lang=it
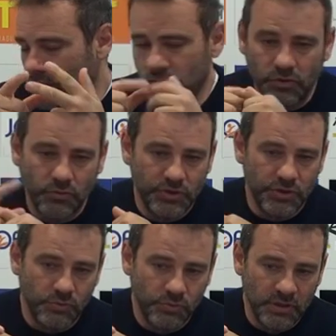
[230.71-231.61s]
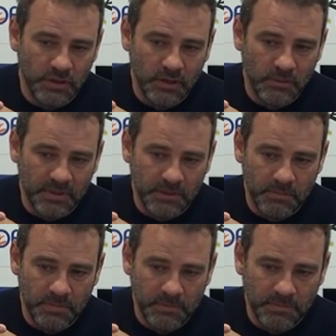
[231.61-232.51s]
sostituisci tutti la,
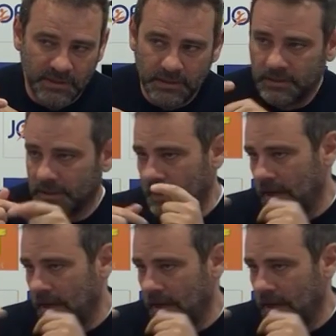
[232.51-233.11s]
la prima partita,